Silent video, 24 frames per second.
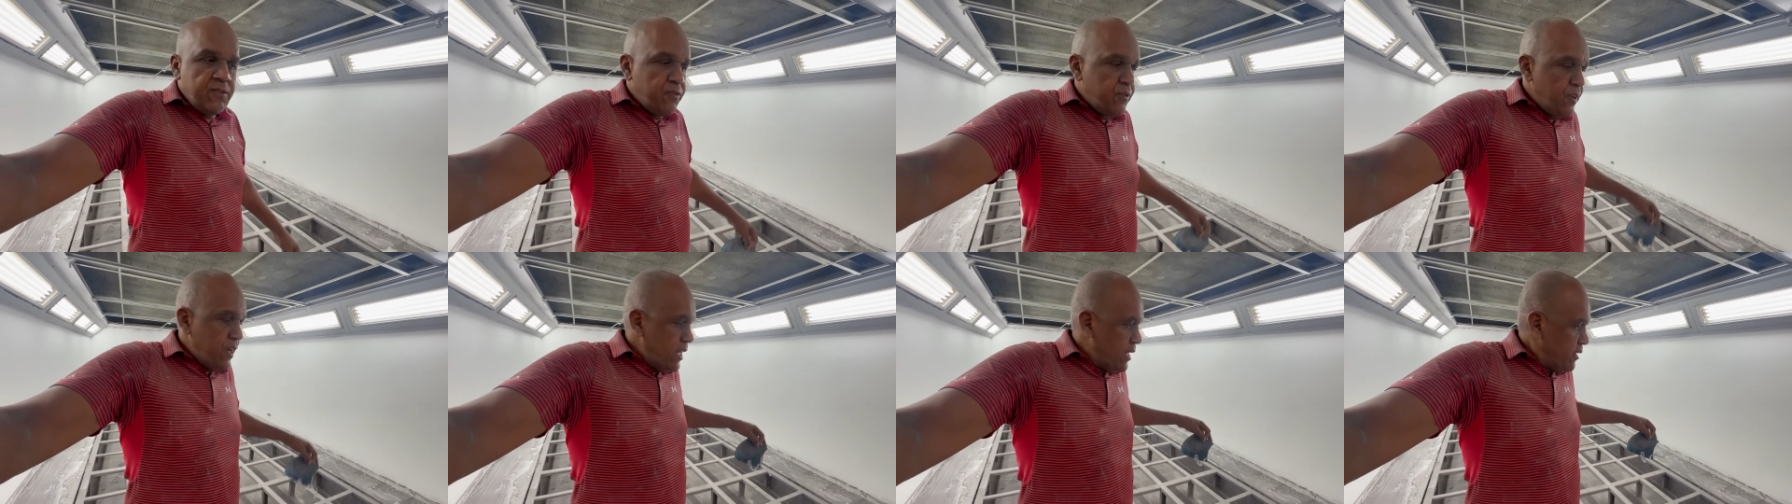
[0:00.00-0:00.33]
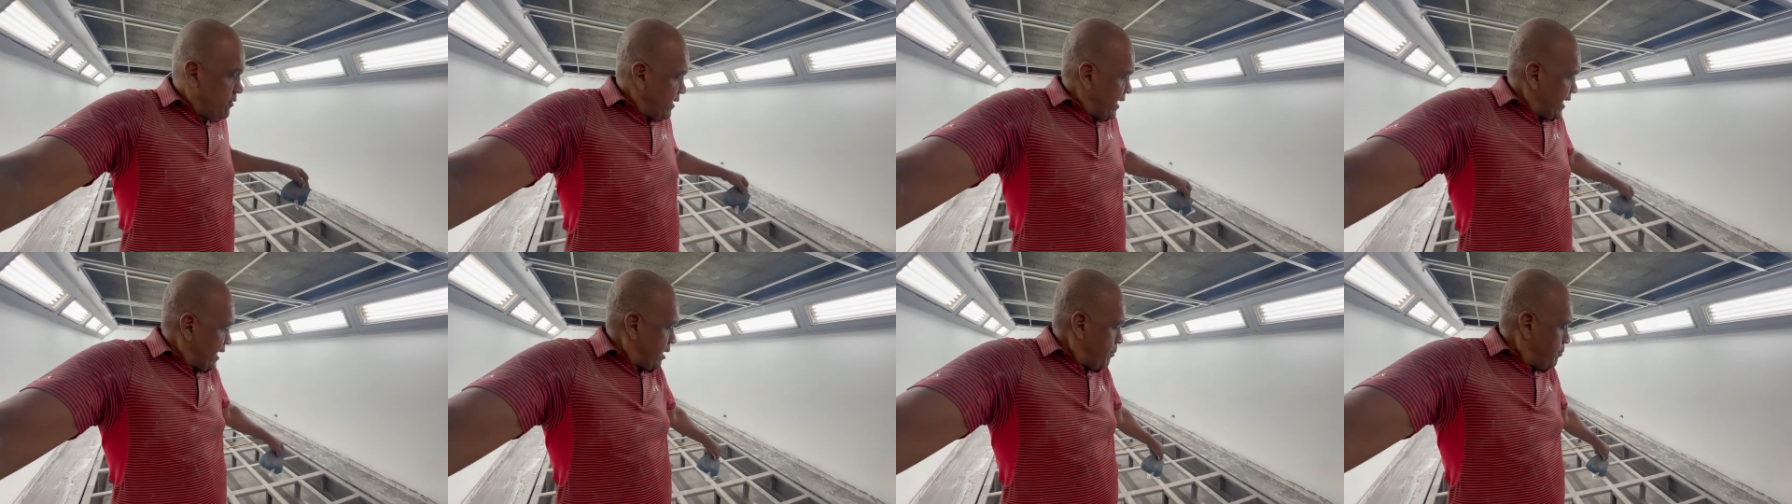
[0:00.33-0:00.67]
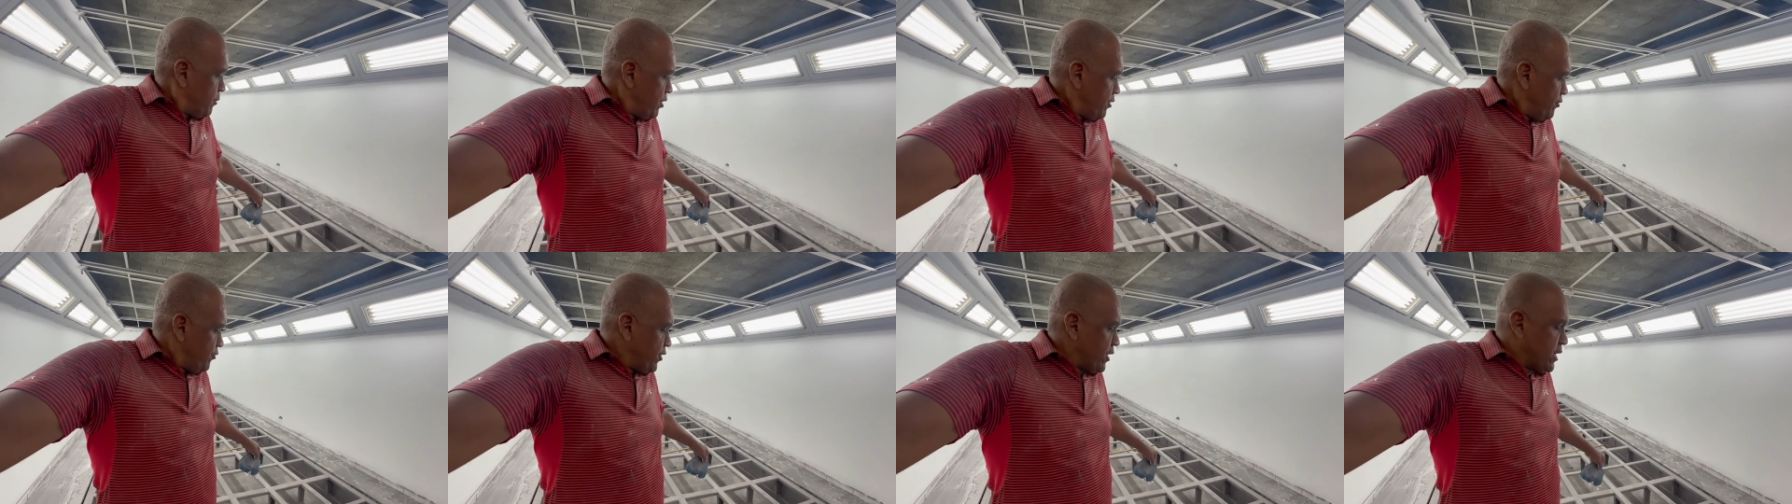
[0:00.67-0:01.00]
fina vai
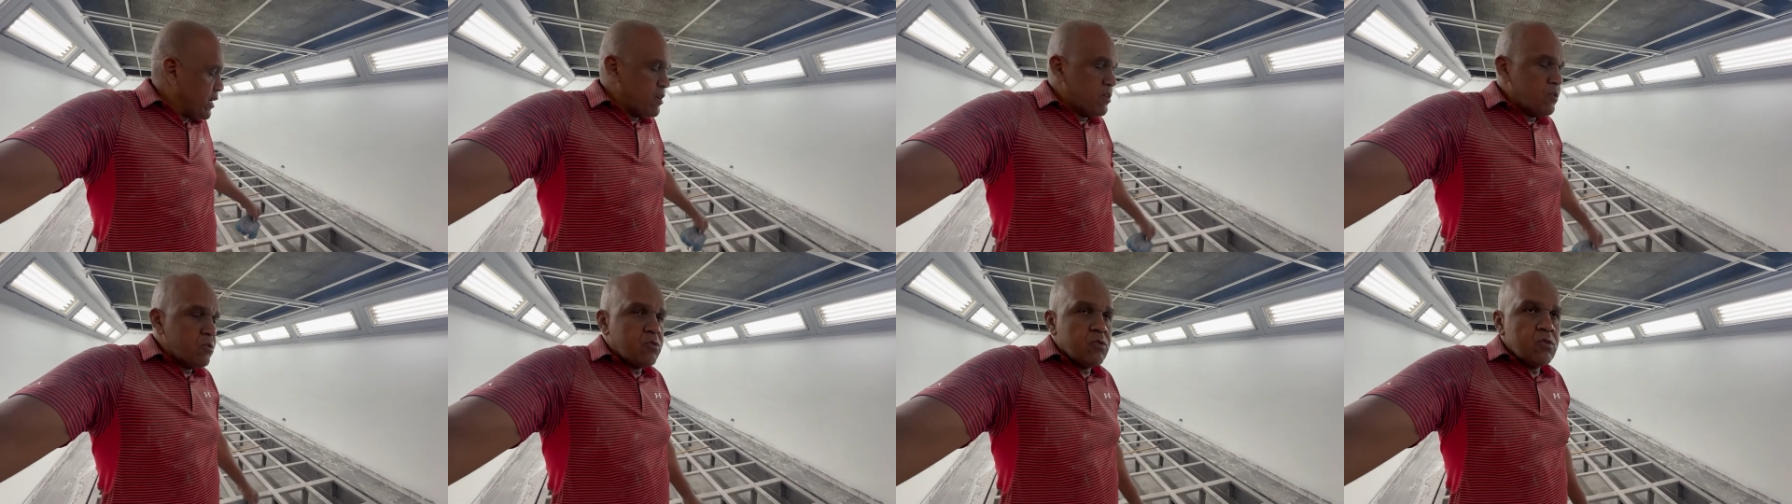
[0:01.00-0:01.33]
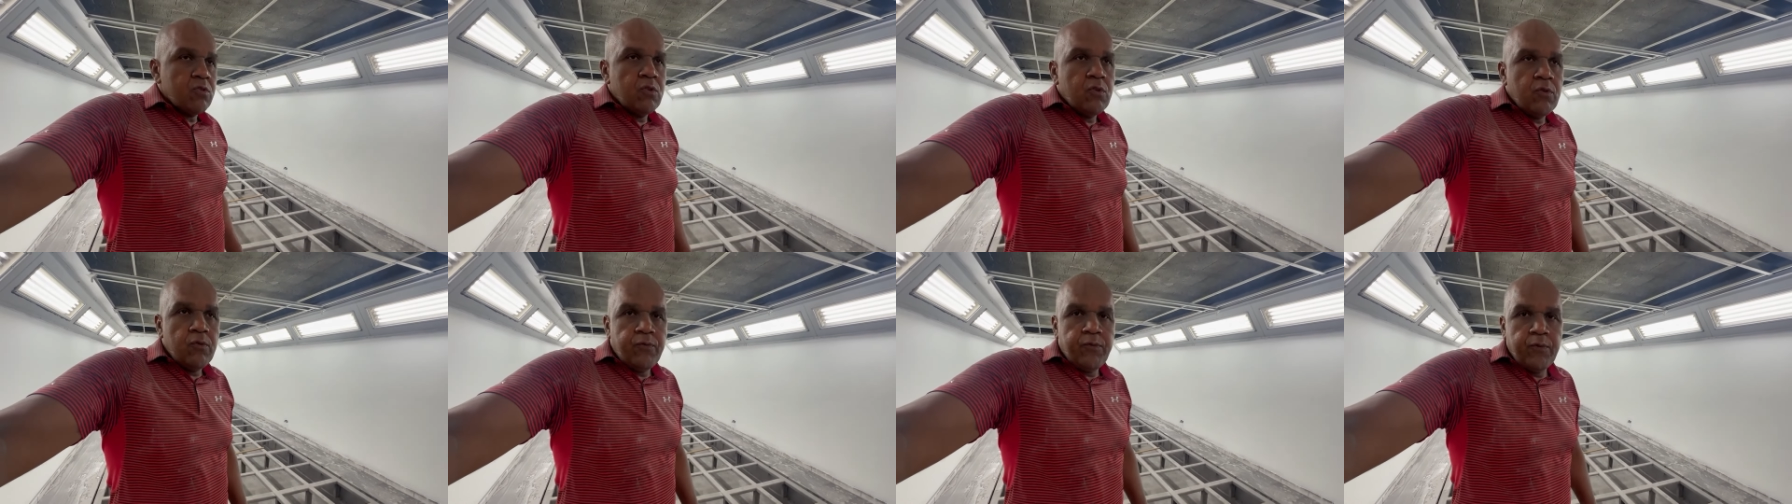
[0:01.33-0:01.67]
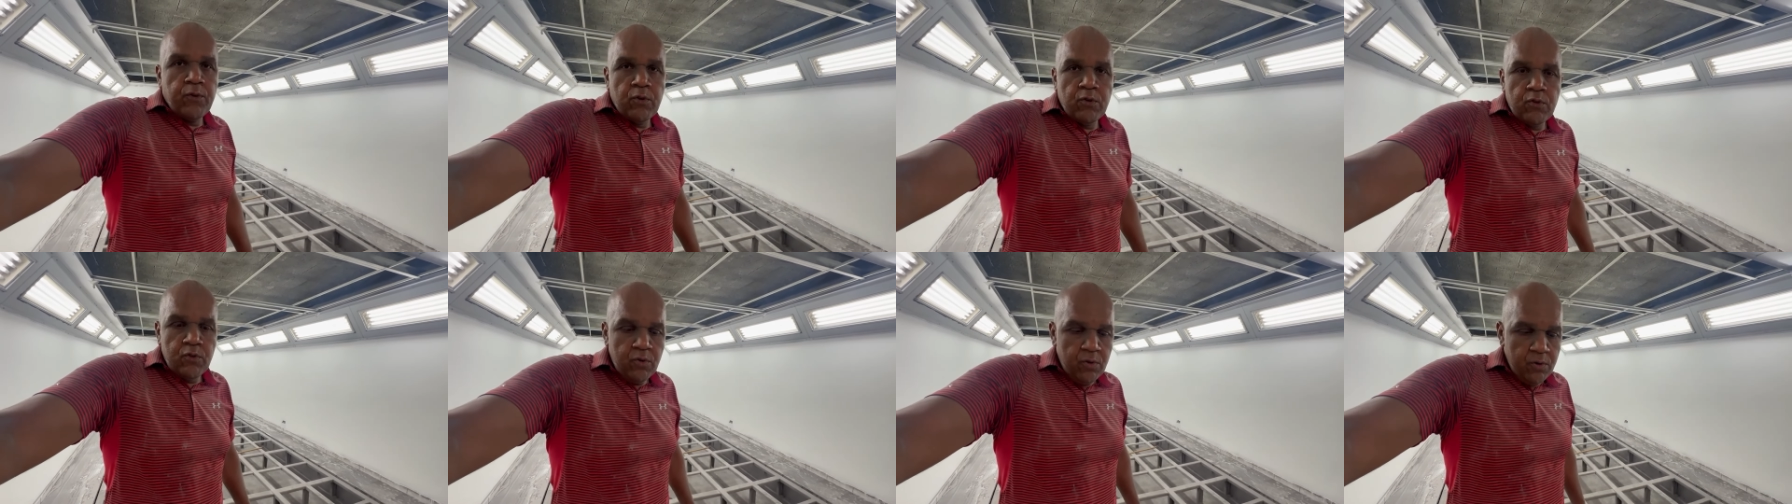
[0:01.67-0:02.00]
acabando ficando tudo no
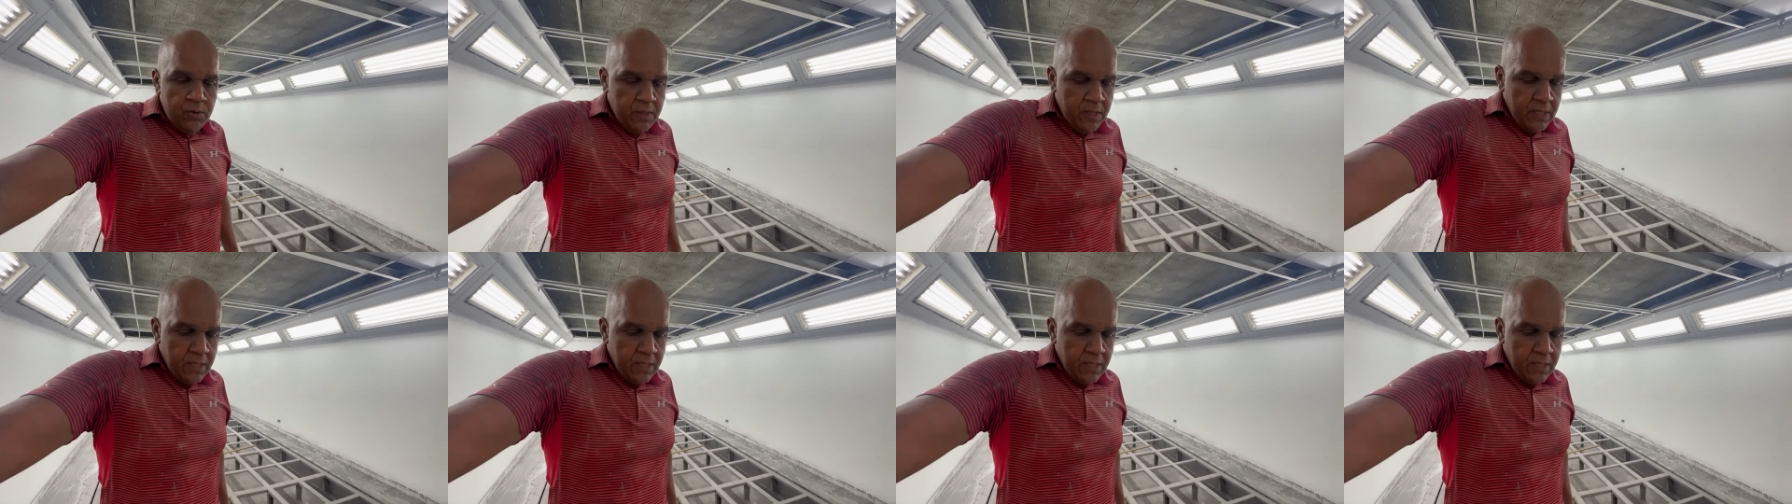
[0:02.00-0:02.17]
fundo